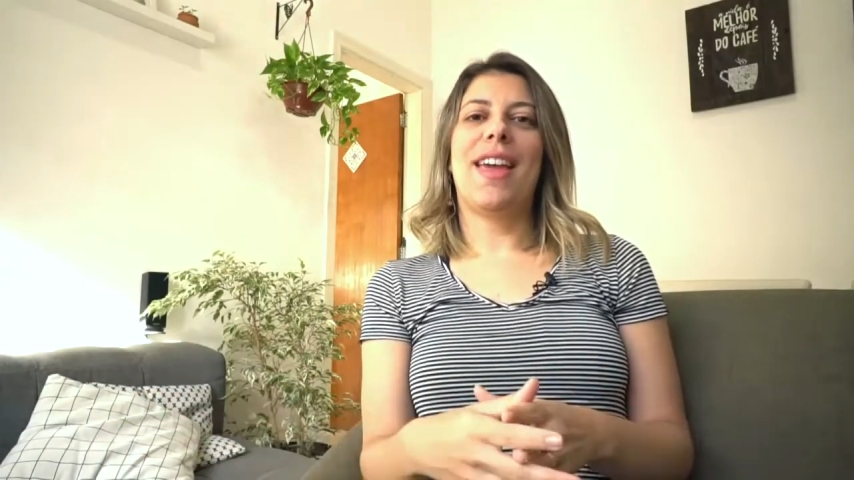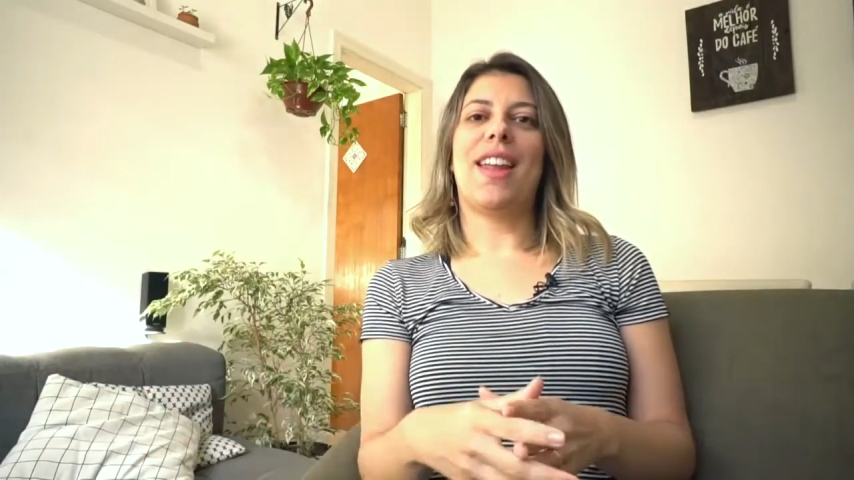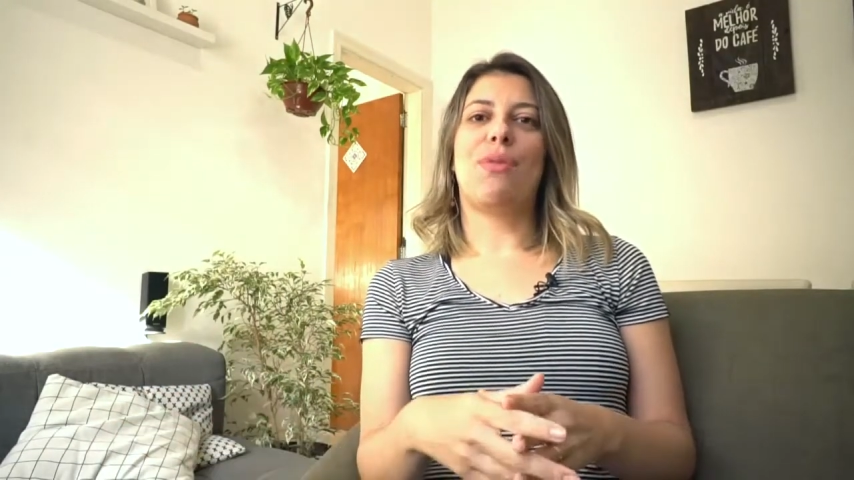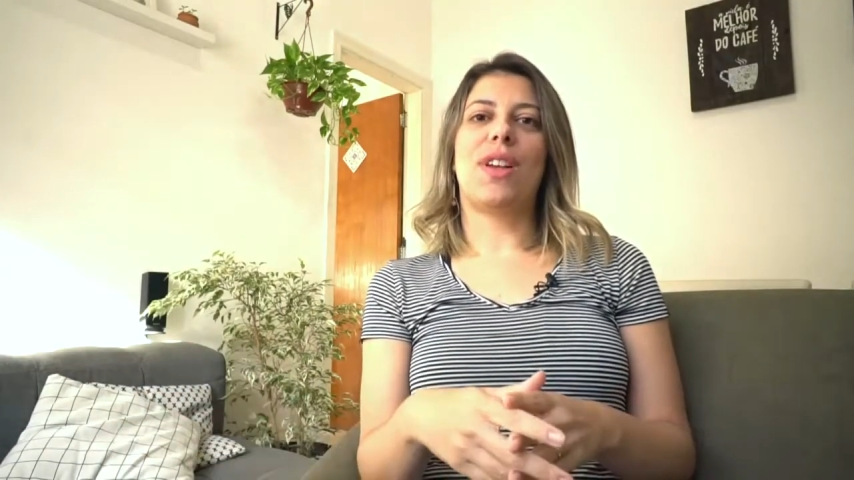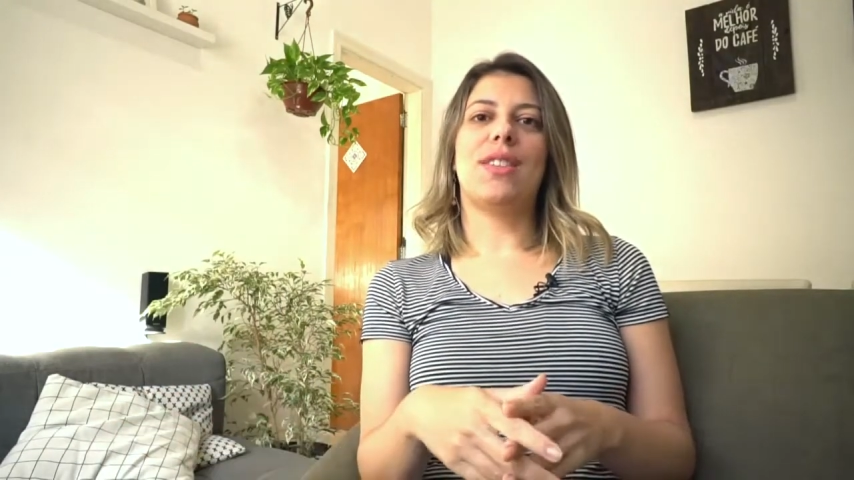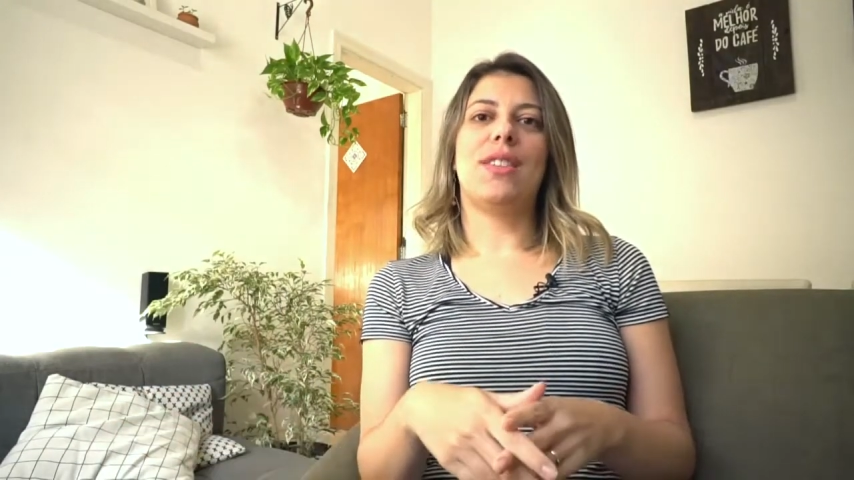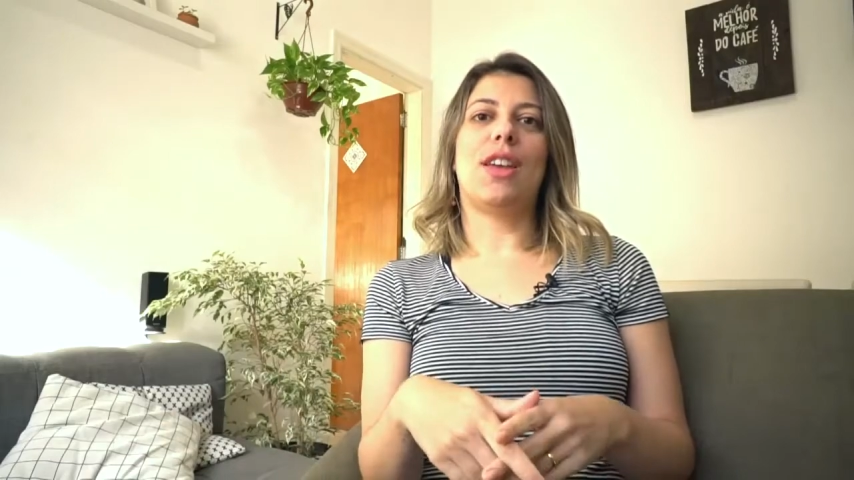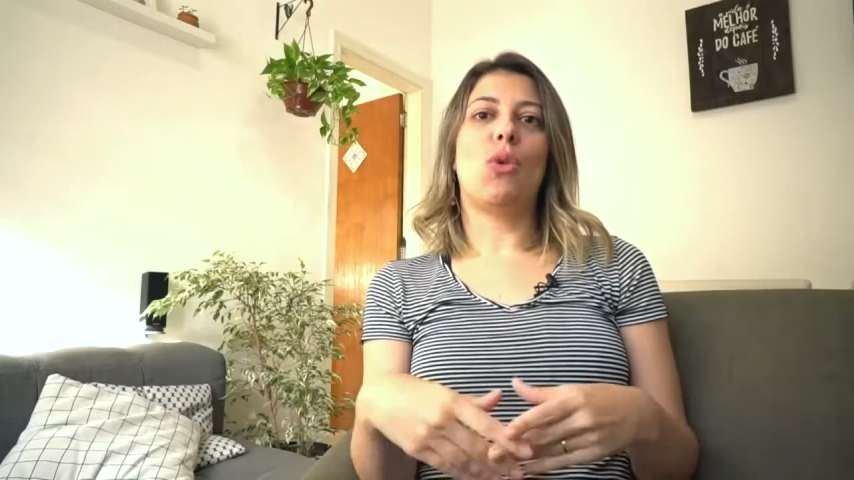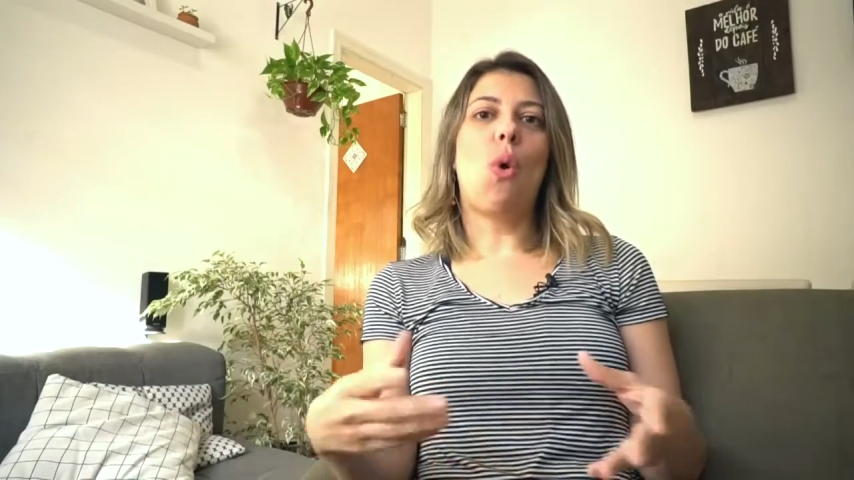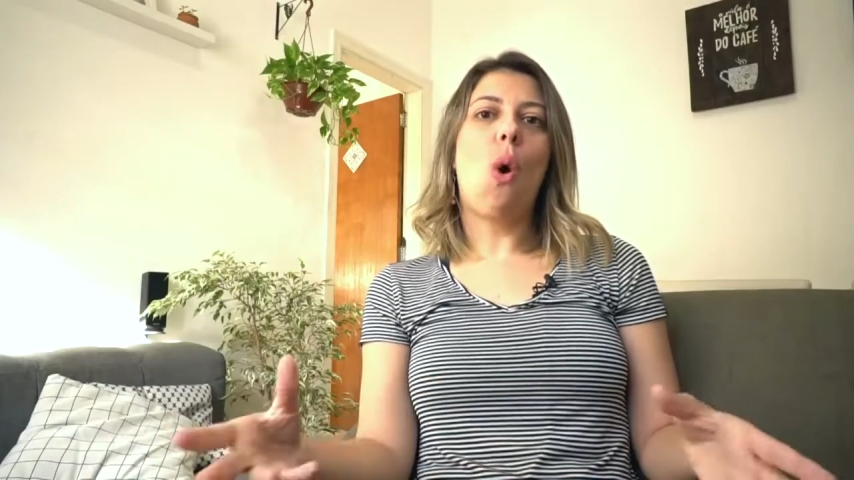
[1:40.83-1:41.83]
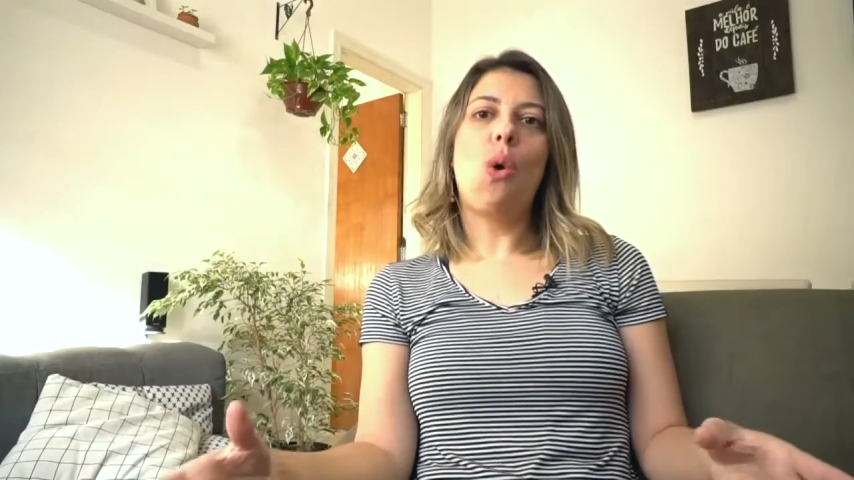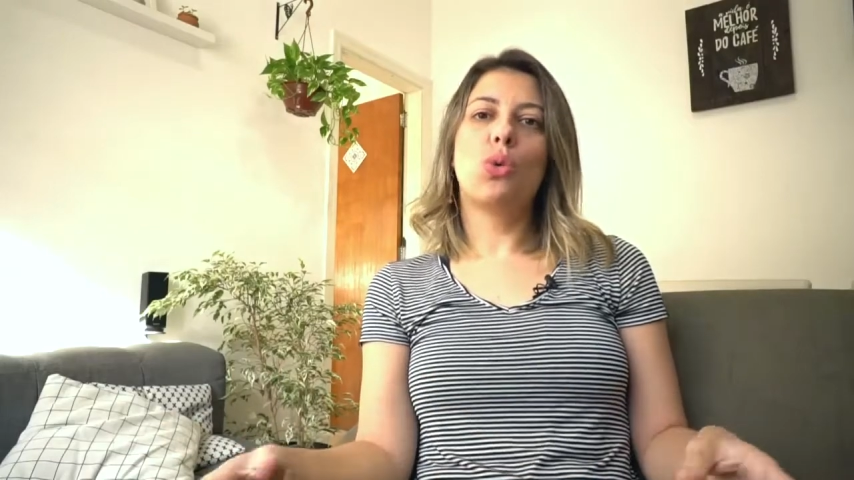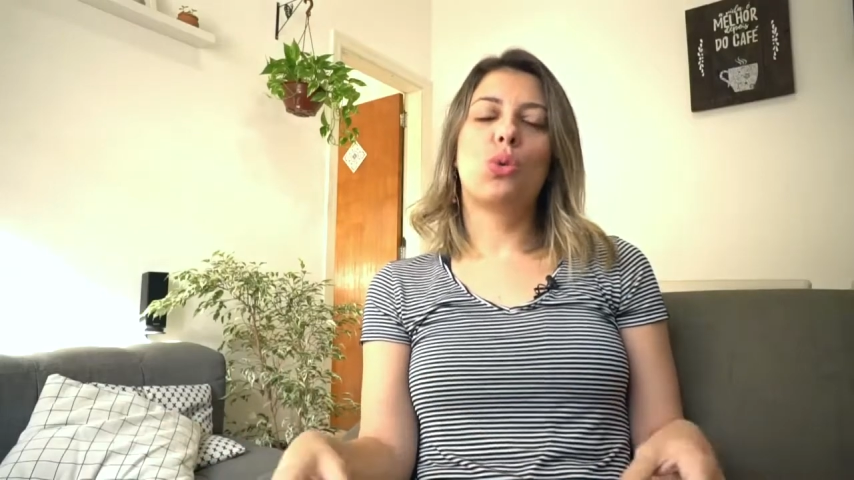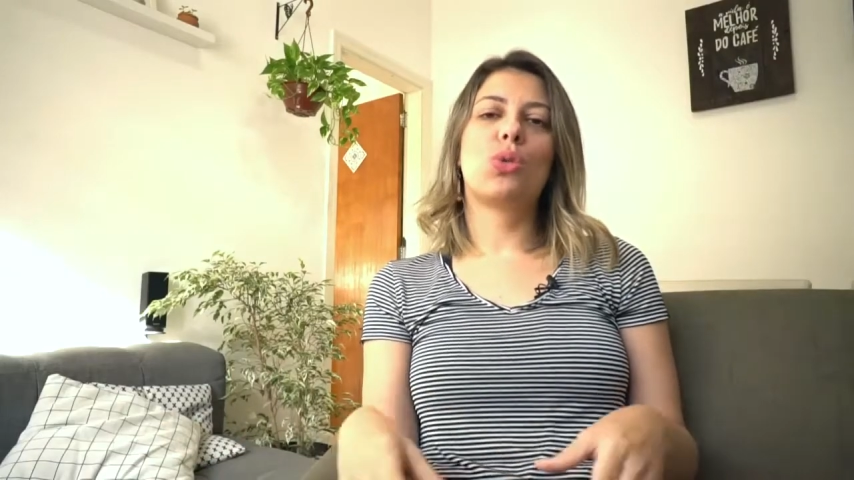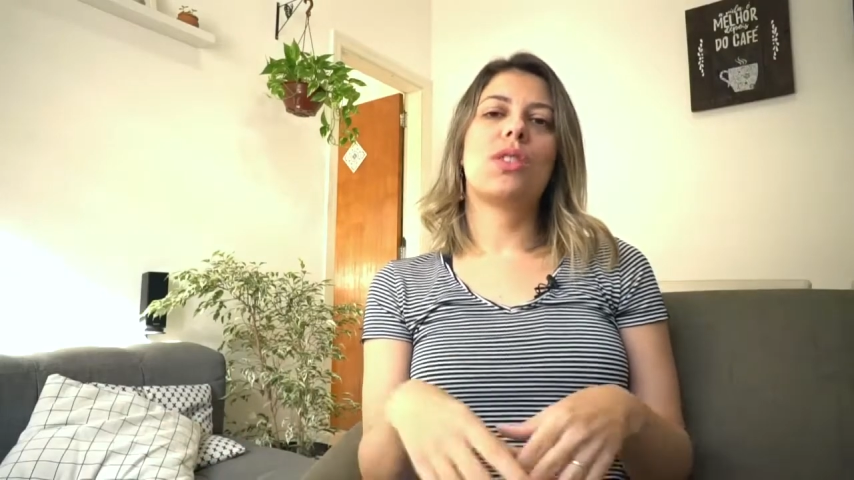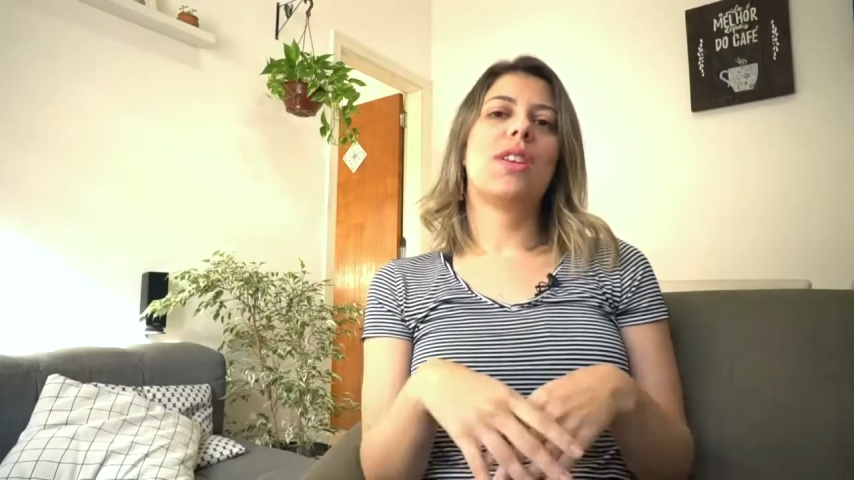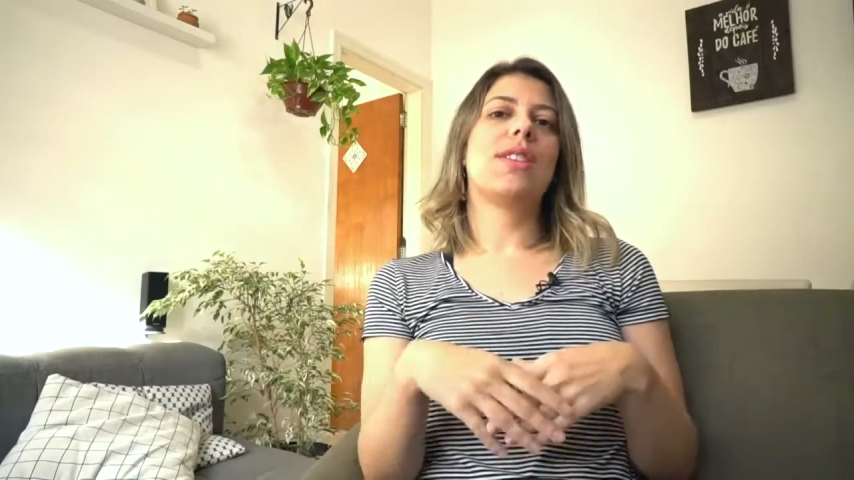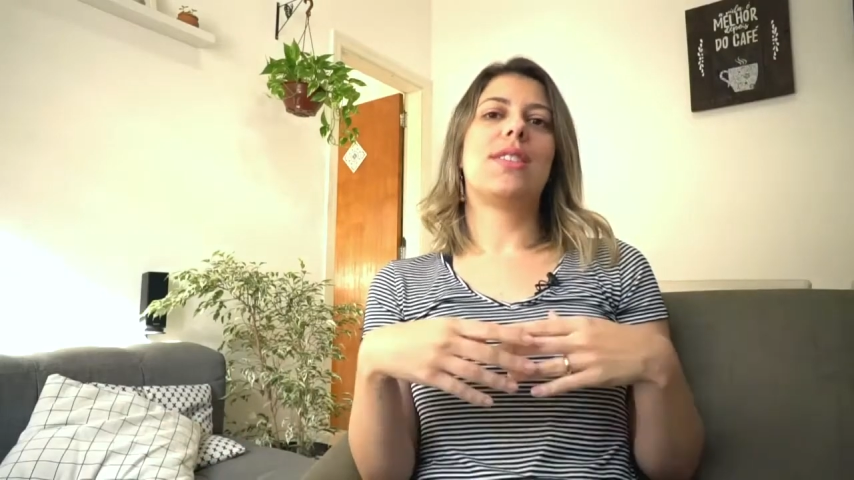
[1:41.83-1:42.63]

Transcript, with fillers: Ela fazia encontros,